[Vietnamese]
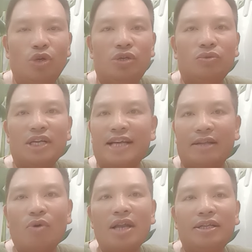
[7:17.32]
tuy chúng ta
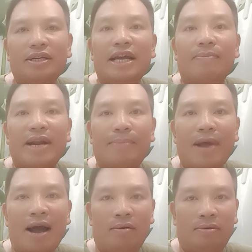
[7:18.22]
giải thoát nhưng để mà
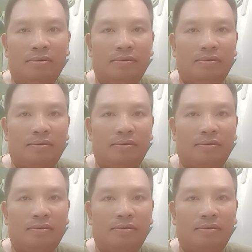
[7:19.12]
đẹp đạo